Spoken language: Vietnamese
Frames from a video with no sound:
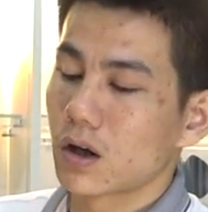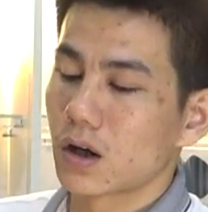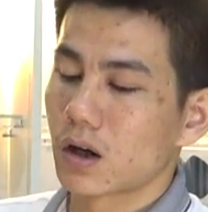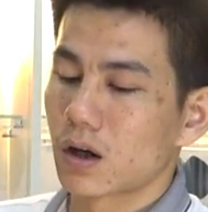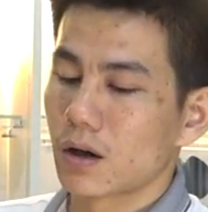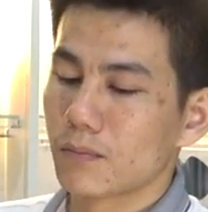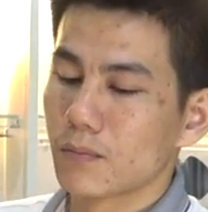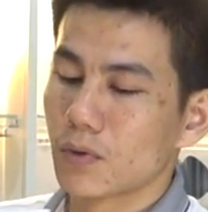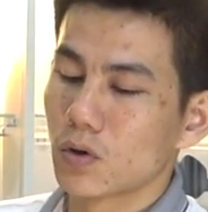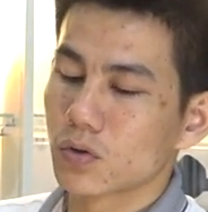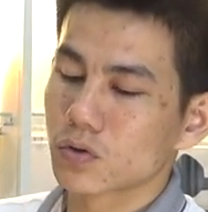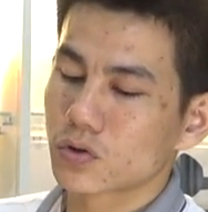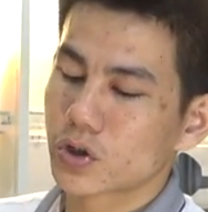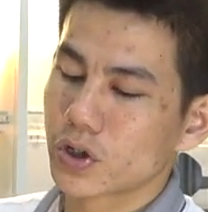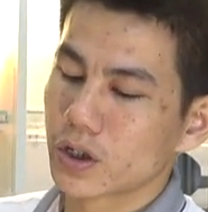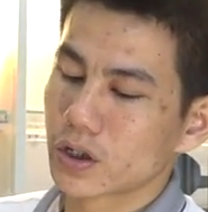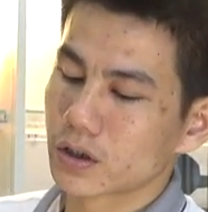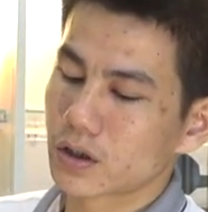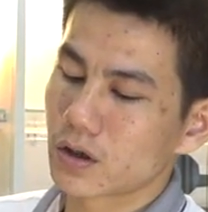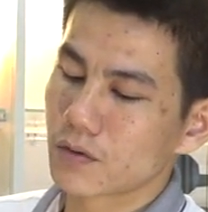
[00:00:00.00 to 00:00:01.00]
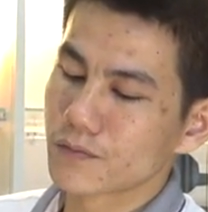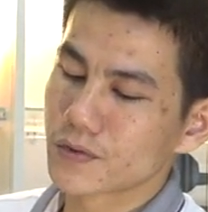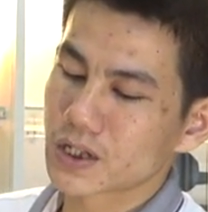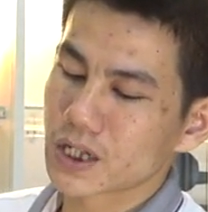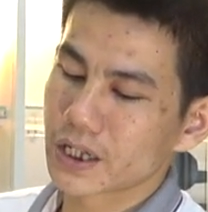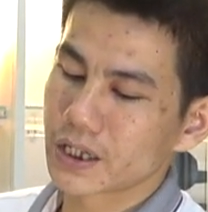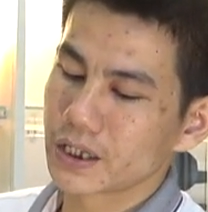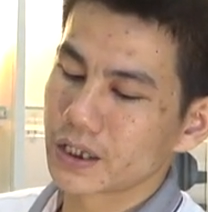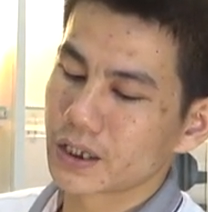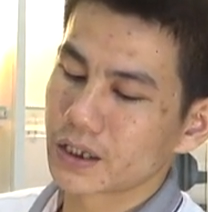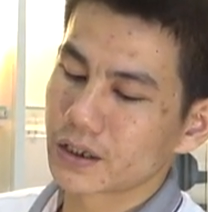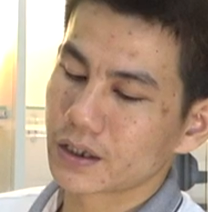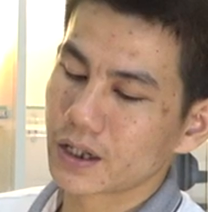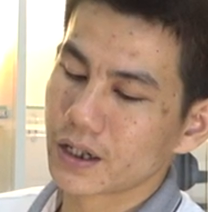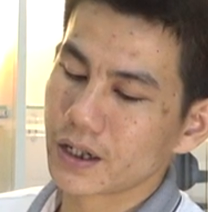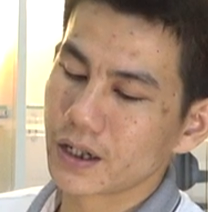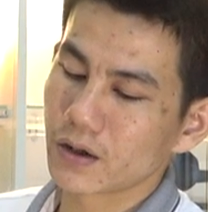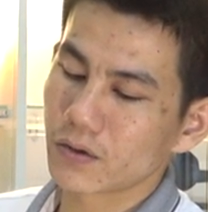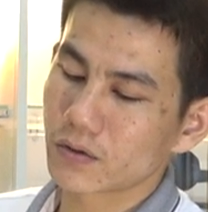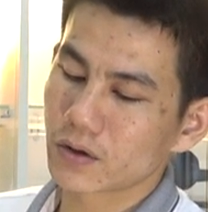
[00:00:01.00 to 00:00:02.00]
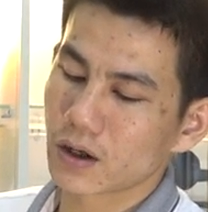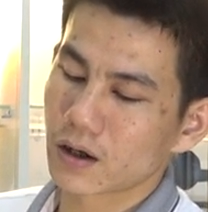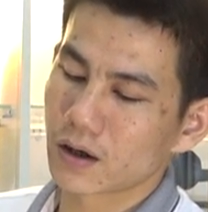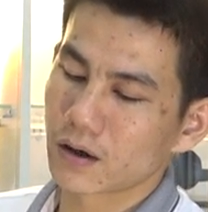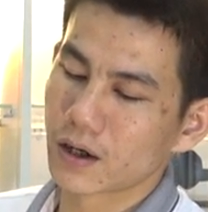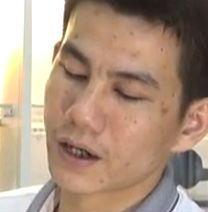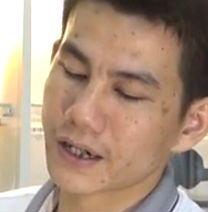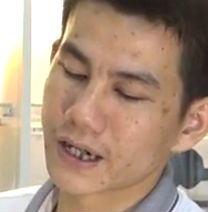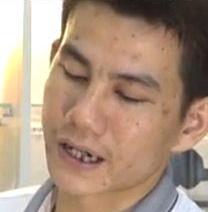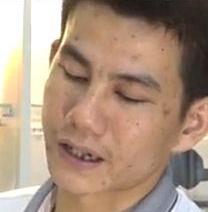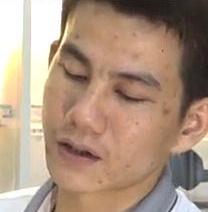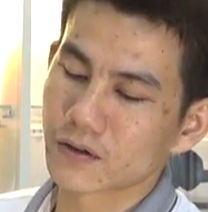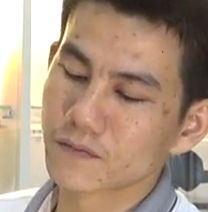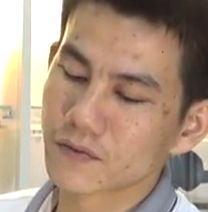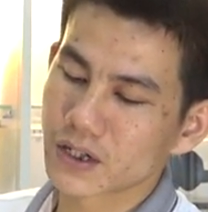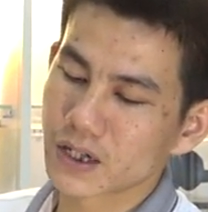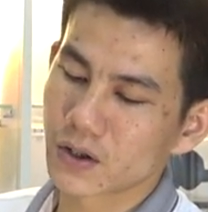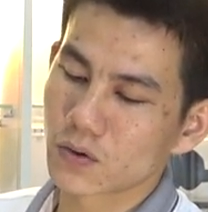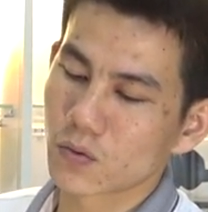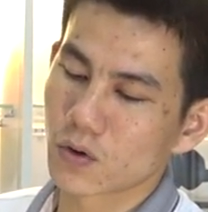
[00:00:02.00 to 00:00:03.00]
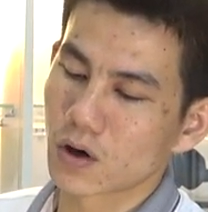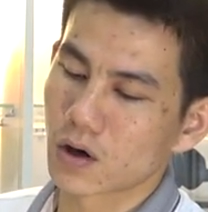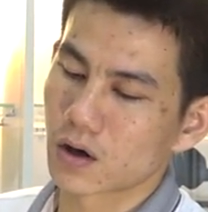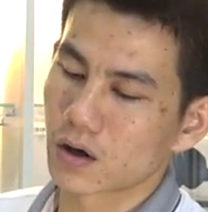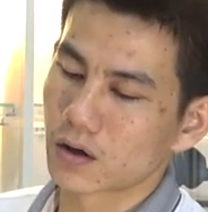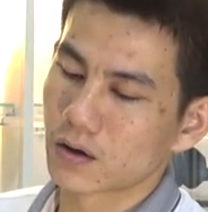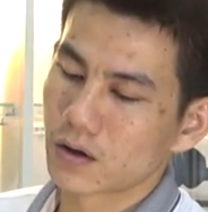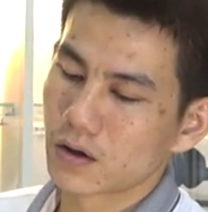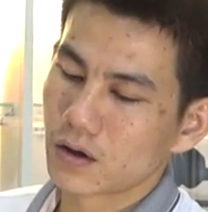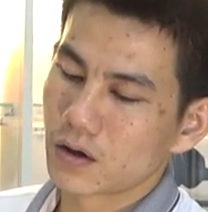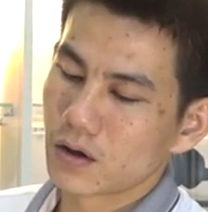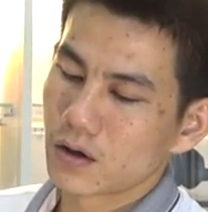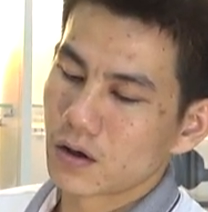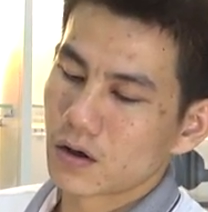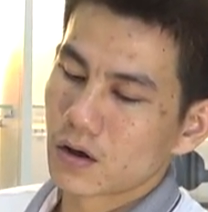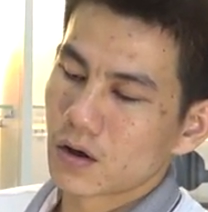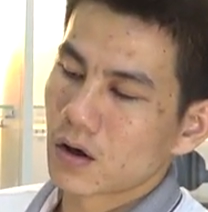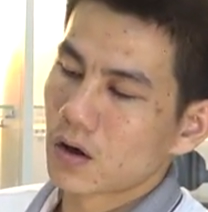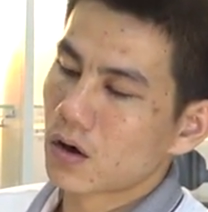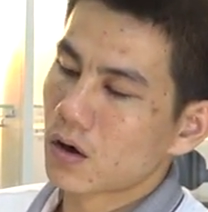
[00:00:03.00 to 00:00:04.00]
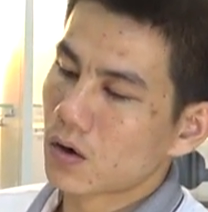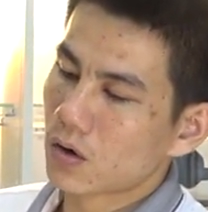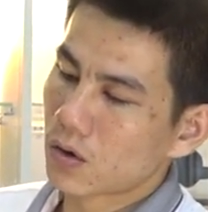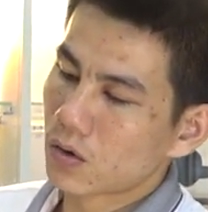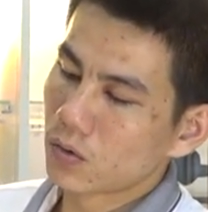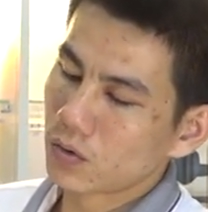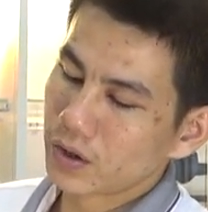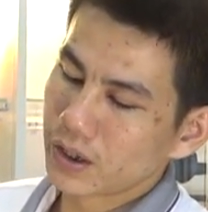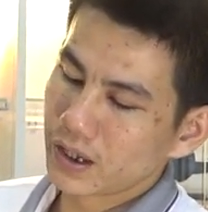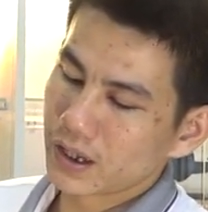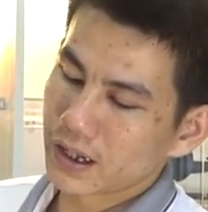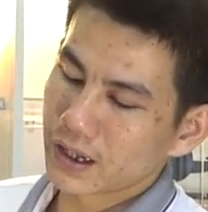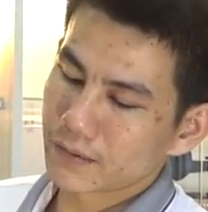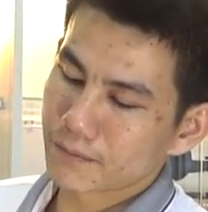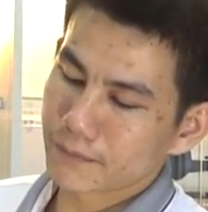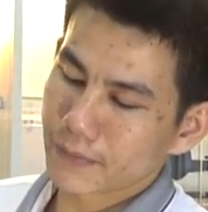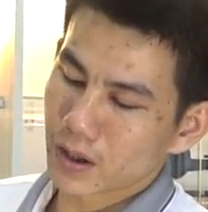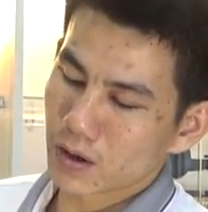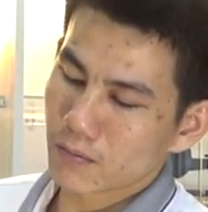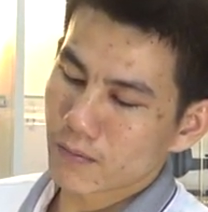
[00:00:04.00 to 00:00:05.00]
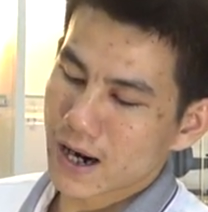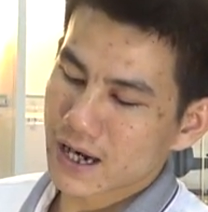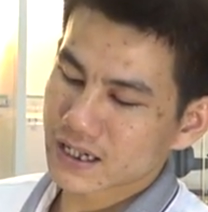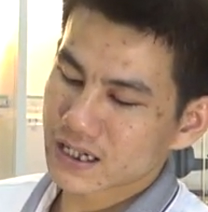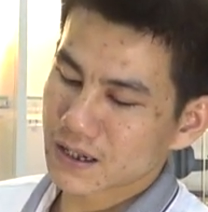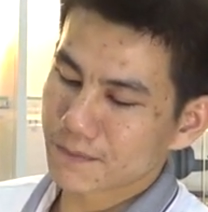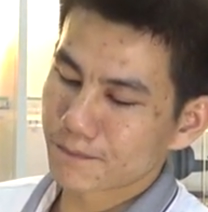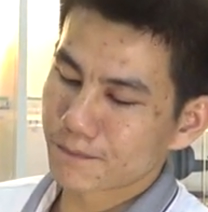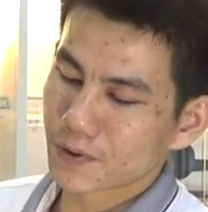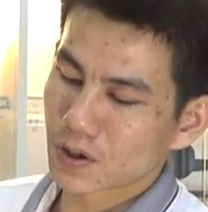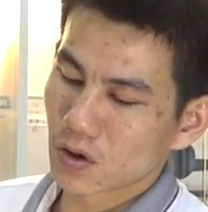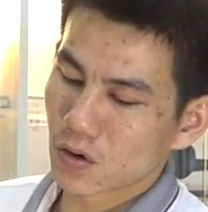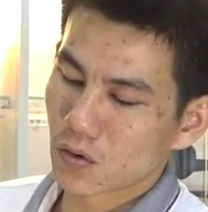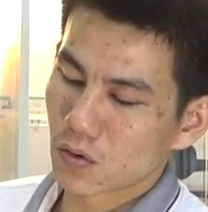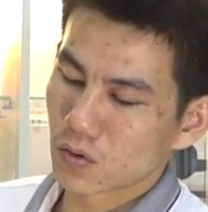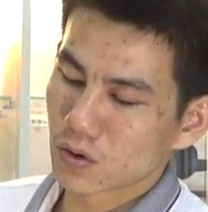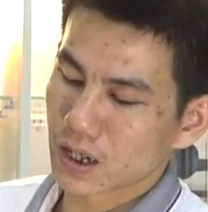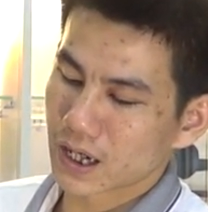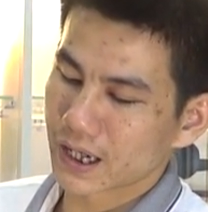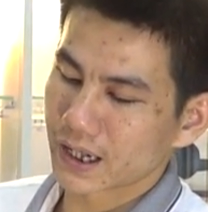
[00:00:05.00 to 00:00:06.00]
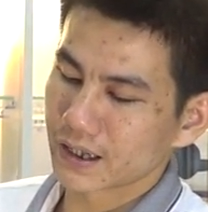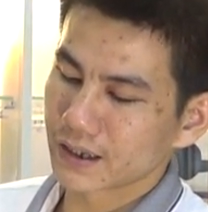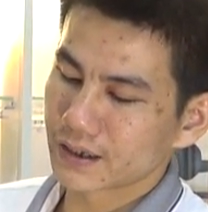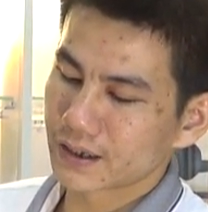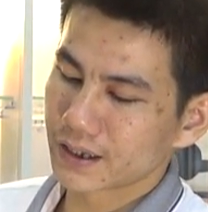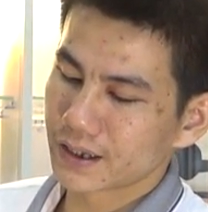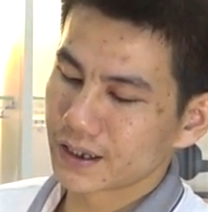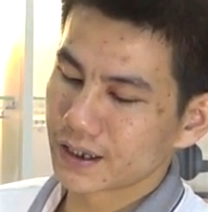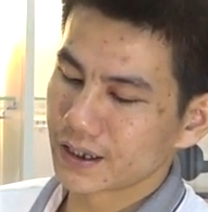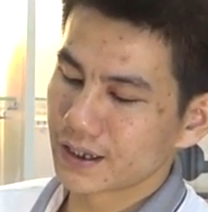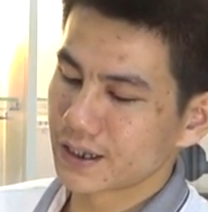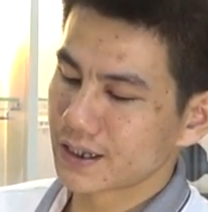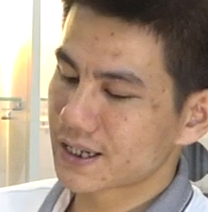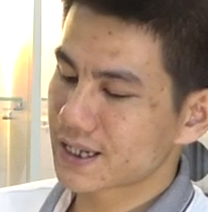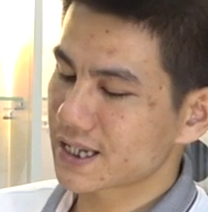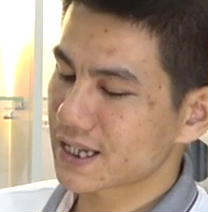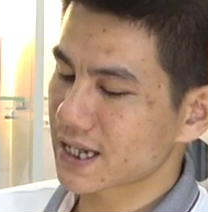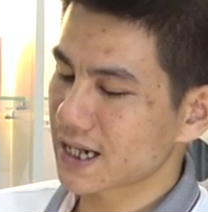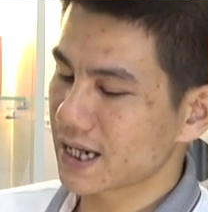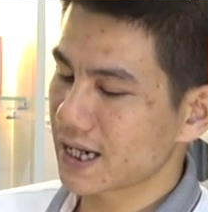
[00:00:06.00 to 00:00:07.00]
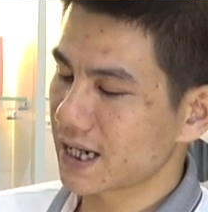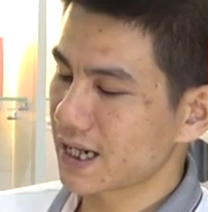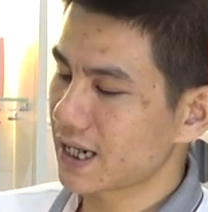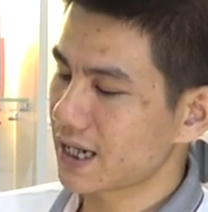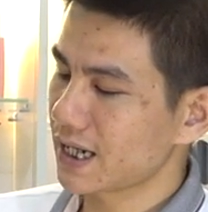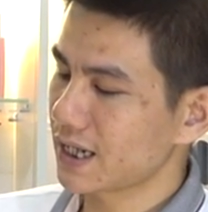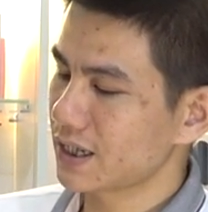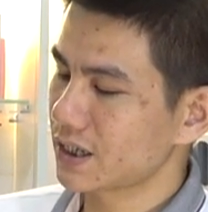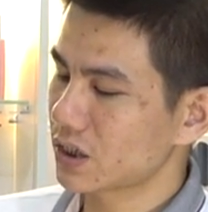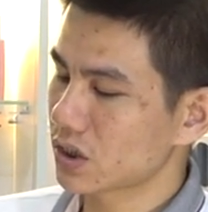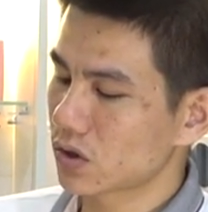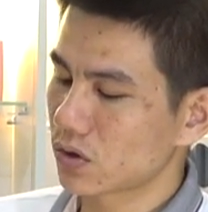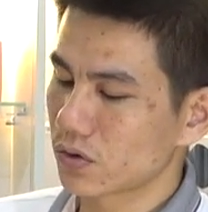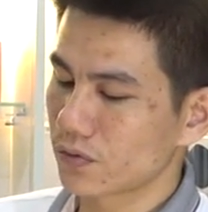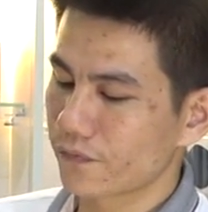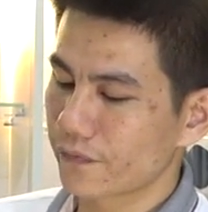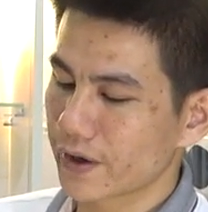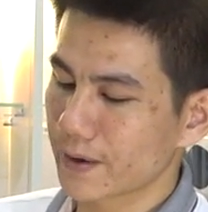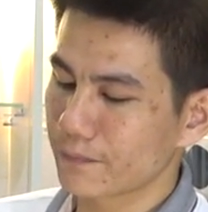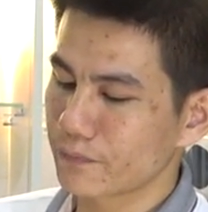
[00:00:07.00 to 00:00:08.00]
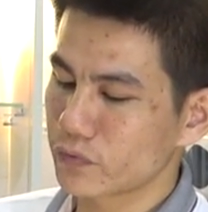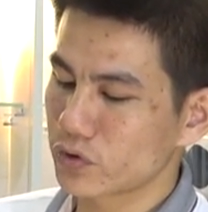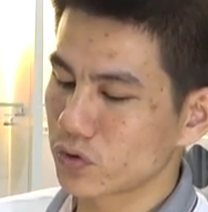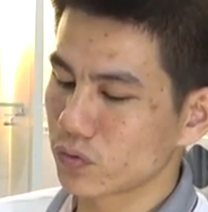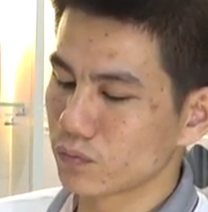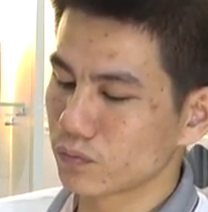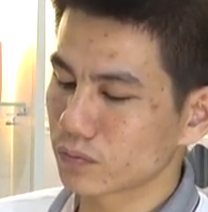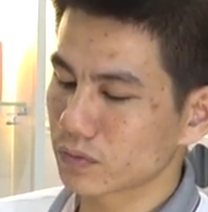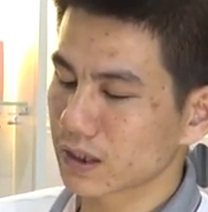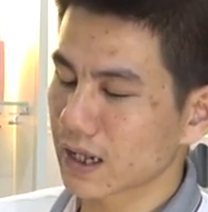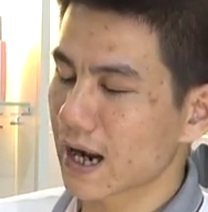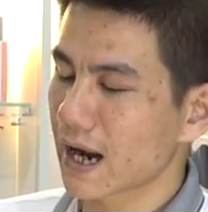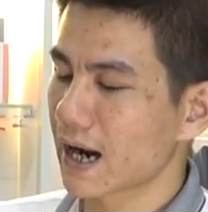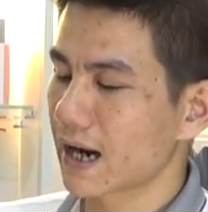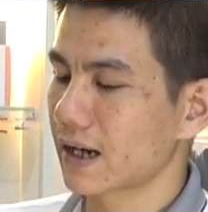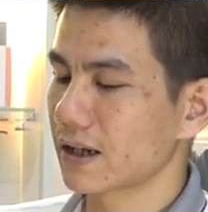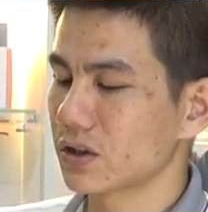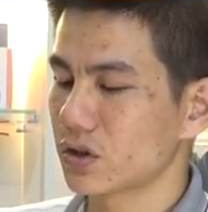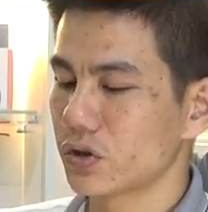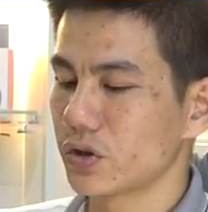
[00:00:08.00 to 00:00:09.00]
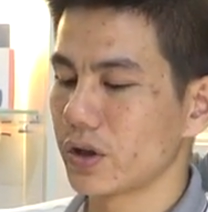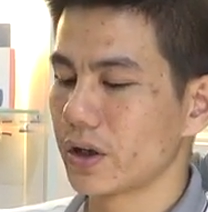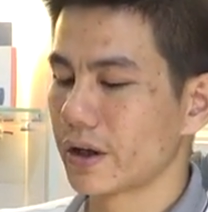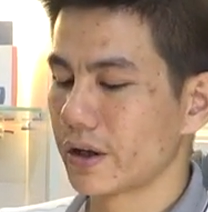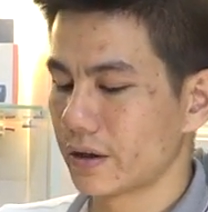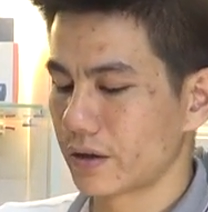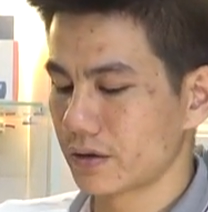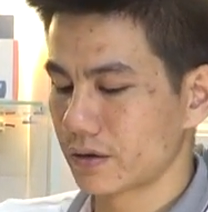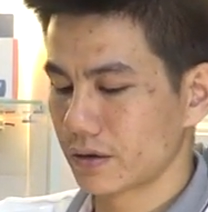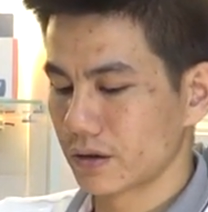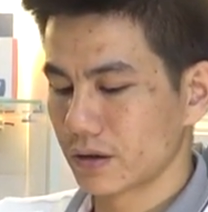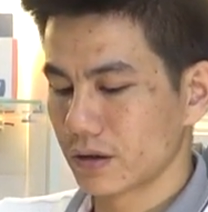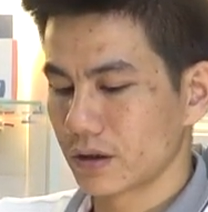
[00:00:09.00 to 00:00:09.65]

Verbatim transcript: À, bộ truyền không dây tín hiệu uh, hình ảnh không dây của Hollyland Mel ba trăm Pro này thì sẽ cho phép chúng ta truyền